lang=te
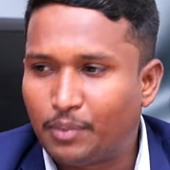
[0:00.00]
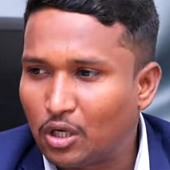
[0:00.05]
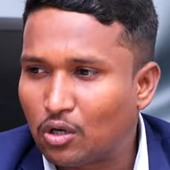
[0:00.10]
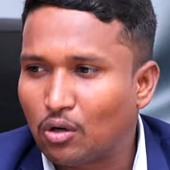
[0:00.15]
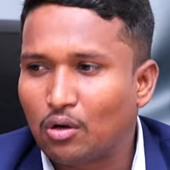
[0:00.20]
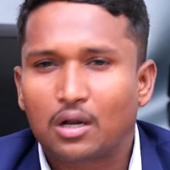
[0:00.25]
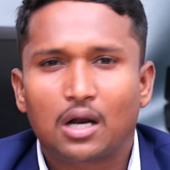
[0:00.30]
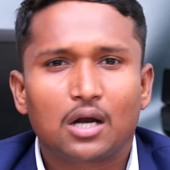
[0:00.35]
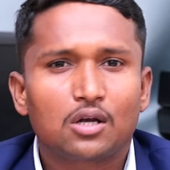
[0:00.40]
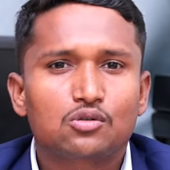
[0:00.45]

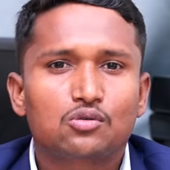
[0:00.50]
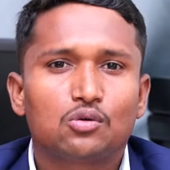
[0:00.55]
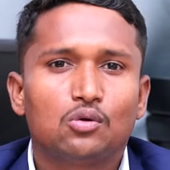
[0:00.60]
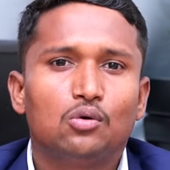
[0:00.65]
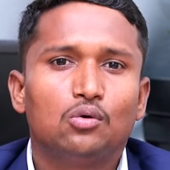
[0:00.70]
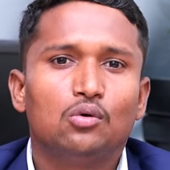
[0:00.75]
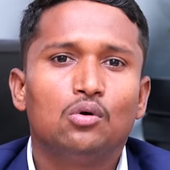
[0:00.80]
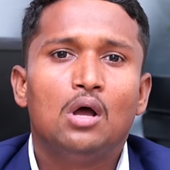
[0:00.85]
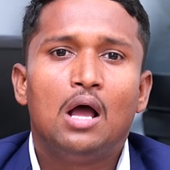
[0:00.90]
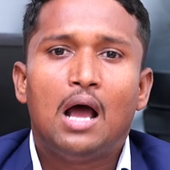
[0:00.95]
పెట్రోల్
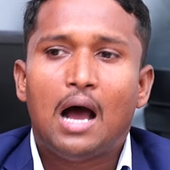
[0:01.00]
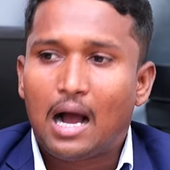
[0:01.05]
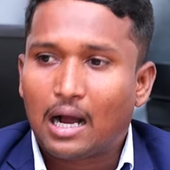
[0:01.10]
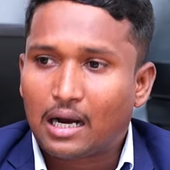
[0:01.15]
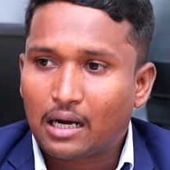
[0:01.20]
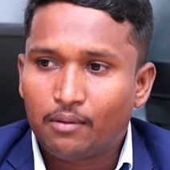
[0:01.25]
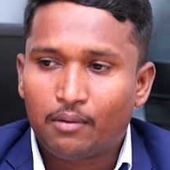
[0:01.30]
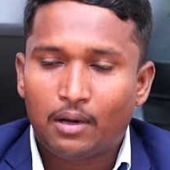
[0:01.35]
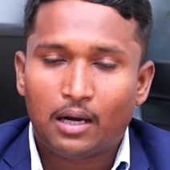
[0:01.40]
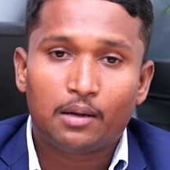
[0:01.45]
ఖర్చులు
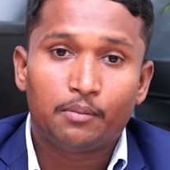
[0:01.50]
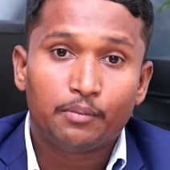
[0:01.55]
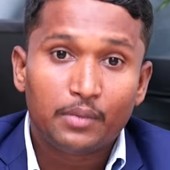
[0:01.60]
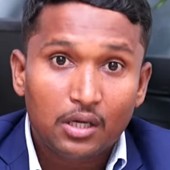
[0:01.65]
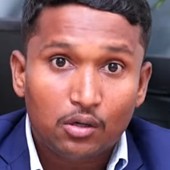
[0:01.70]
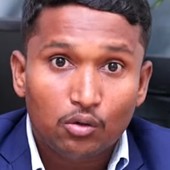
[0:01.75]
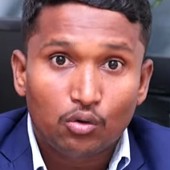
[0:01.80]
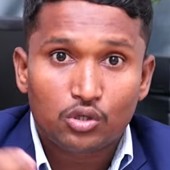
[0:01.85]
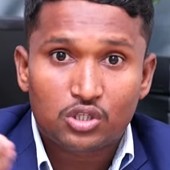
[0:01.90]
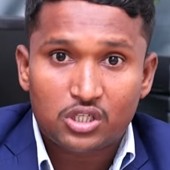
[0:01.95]
అక్కడ వాళ్ళ
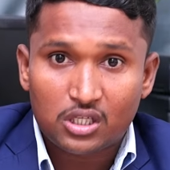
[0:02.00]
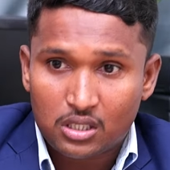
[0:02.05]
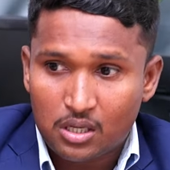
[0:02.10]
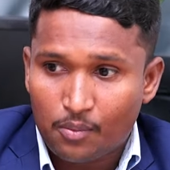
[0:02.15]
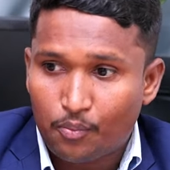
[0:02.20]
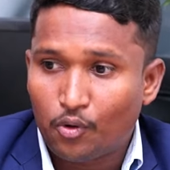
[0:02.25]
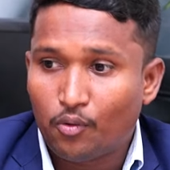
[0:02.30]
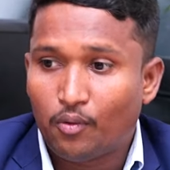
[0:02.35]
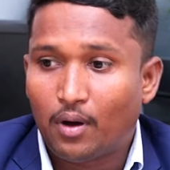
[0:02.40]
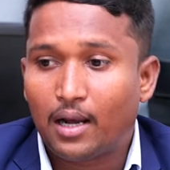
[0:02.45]
మీకు
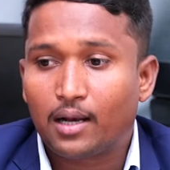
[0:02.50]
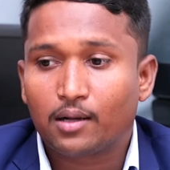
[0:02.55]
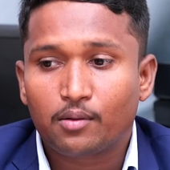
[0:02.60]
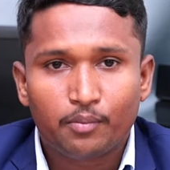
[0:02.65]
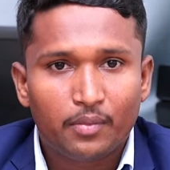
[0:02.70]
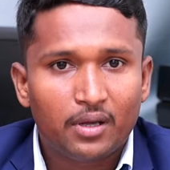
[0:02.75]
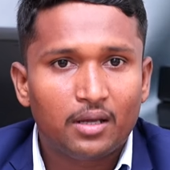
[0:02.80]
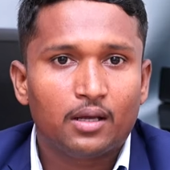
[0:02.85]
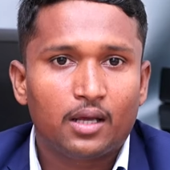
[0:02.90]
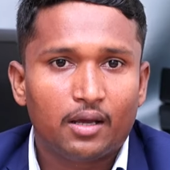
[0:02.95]
వచ్చేటప్పుడు వాళ్ళకి
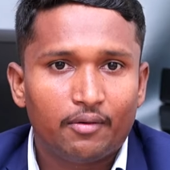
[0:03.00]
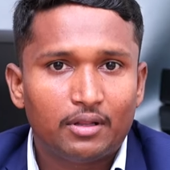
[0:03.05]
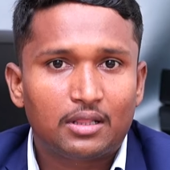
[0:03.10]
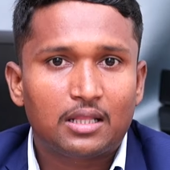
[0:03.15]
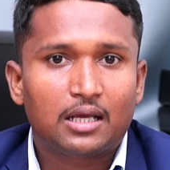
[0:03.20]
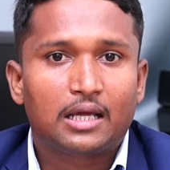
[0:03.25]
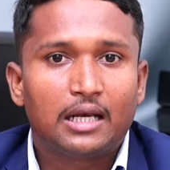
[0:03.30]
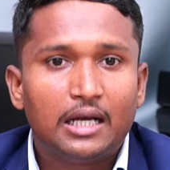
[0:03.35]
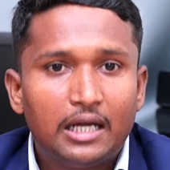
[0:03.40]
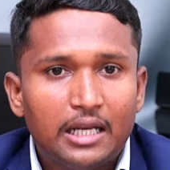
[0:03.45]
మీ
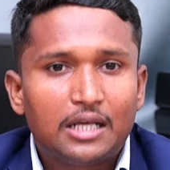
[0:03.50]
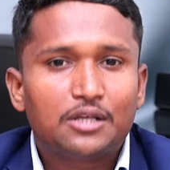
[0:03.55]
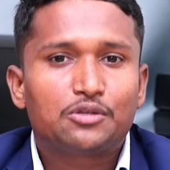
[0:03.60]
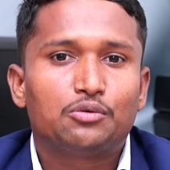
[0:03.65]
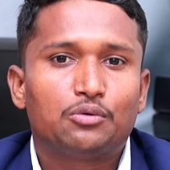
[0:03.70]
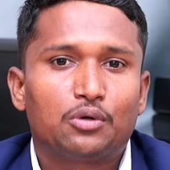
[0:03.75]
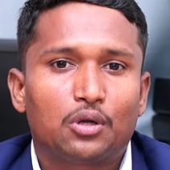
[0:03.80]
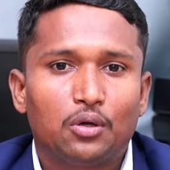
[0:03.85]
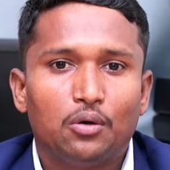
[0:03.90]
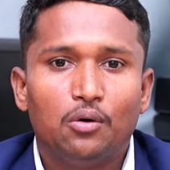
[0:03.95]
ఏవైతే గ్రీటింగ్స్
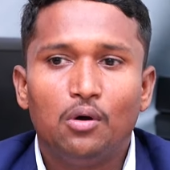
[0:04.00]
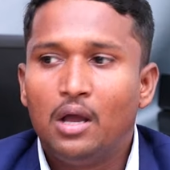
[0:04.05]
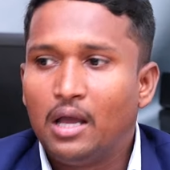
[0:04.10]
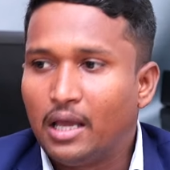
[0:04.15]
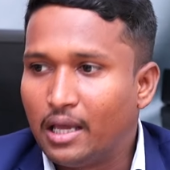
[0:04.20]
ఉంటాయో